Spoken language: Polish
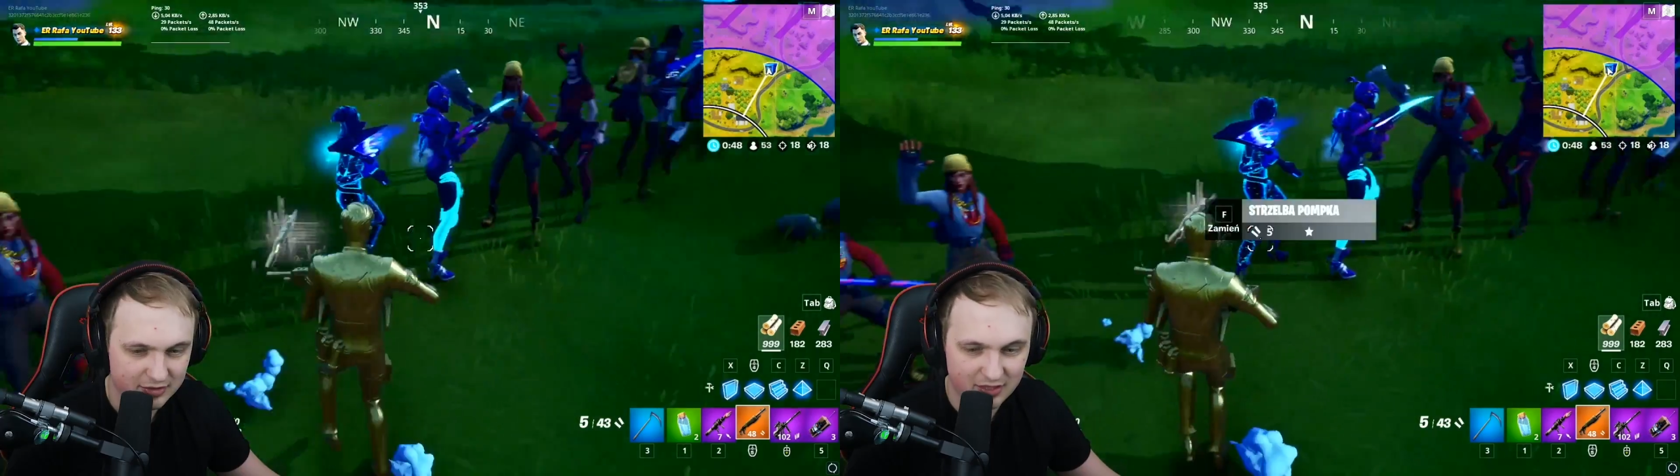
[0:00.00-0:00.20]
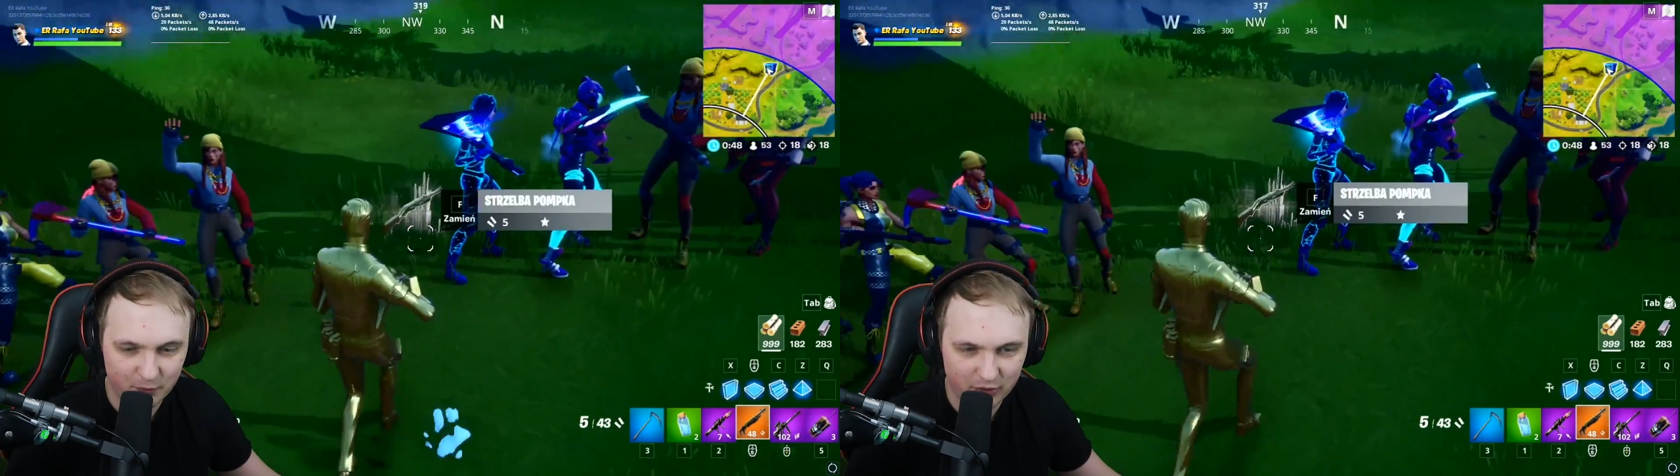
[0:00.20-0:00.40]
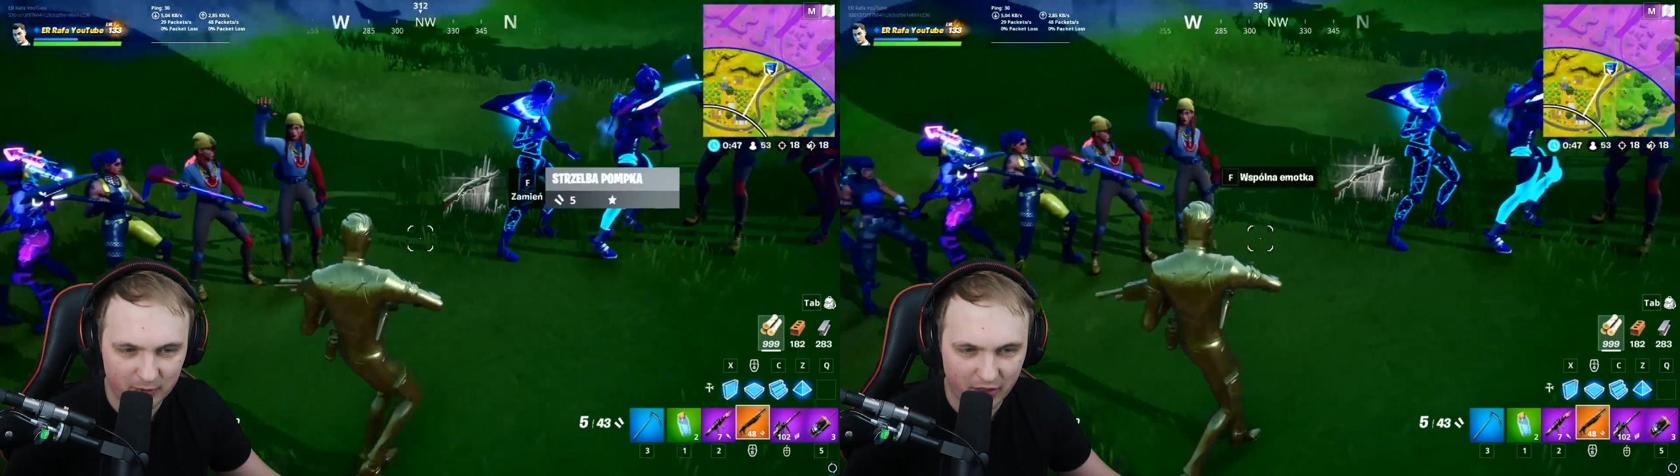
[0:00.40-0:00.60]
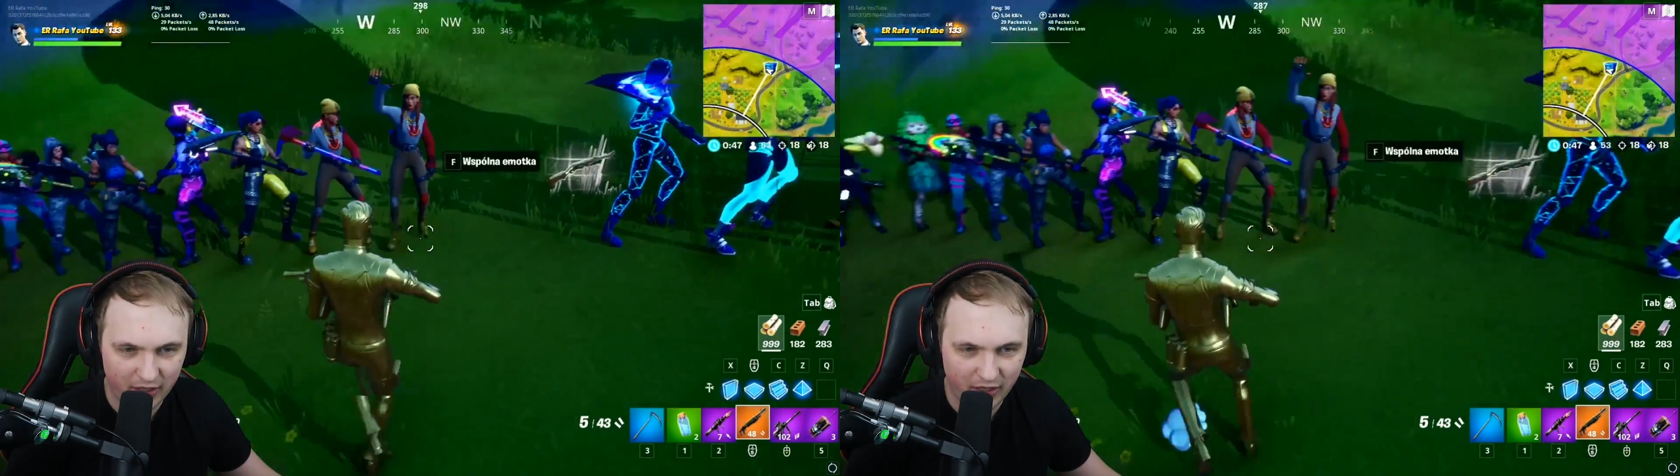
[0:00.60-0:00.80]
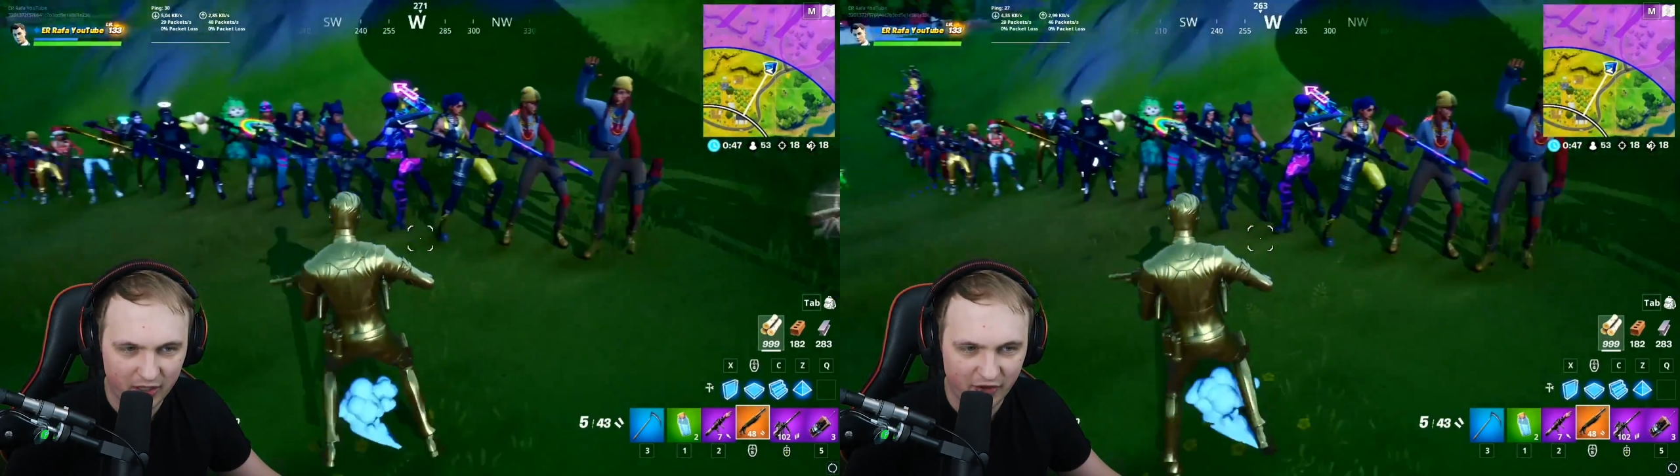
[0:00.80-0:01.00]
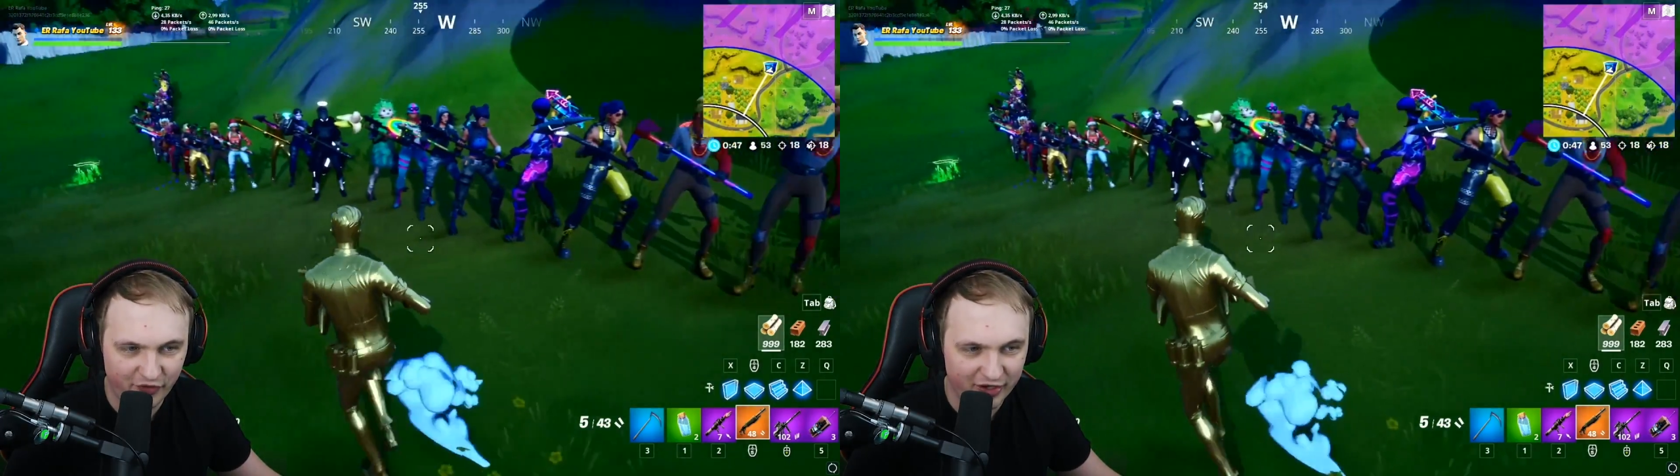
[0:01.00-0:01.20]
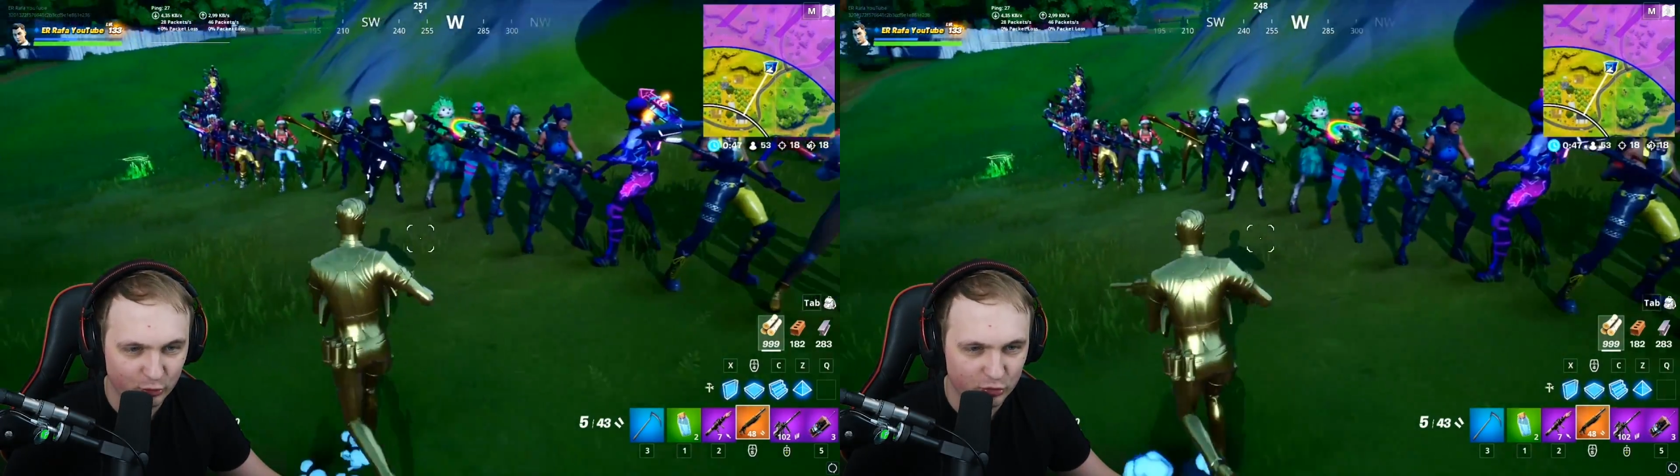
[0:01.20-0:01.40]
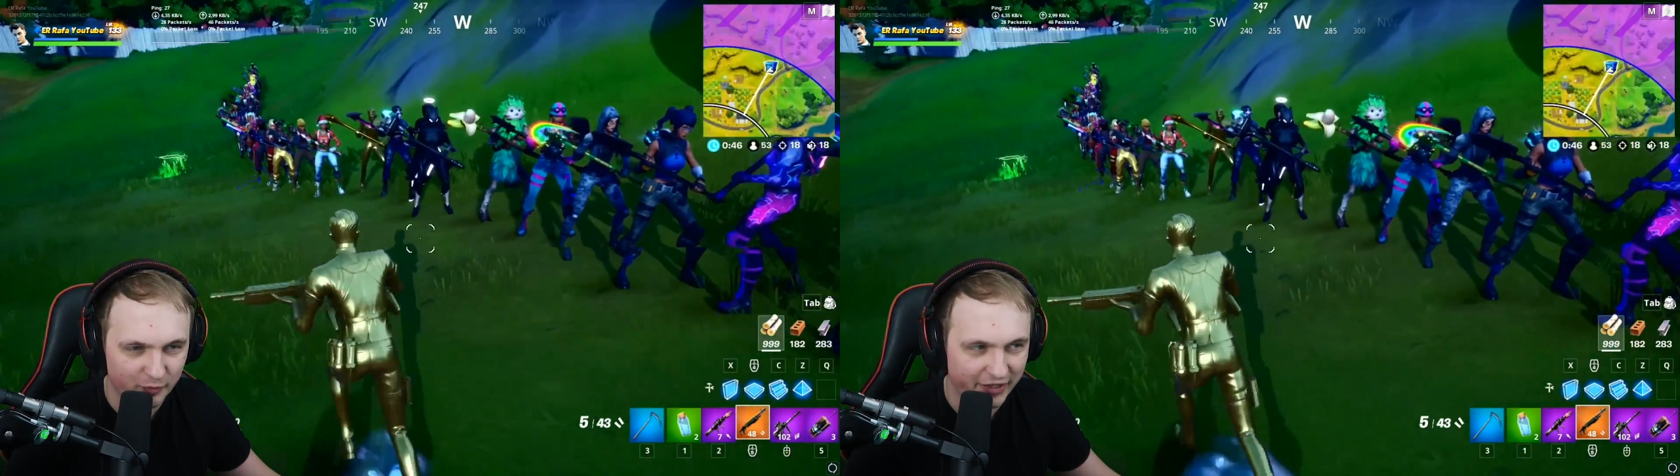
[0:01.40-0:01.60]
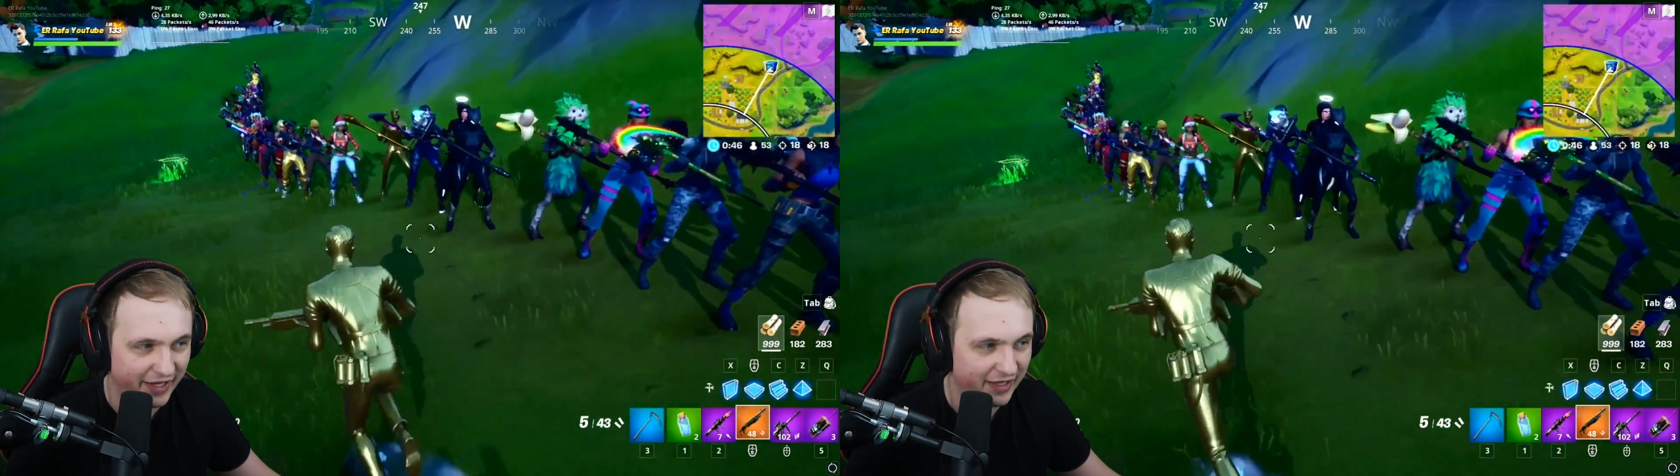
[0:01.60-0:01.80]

Zabiłem R Rafa YouTube.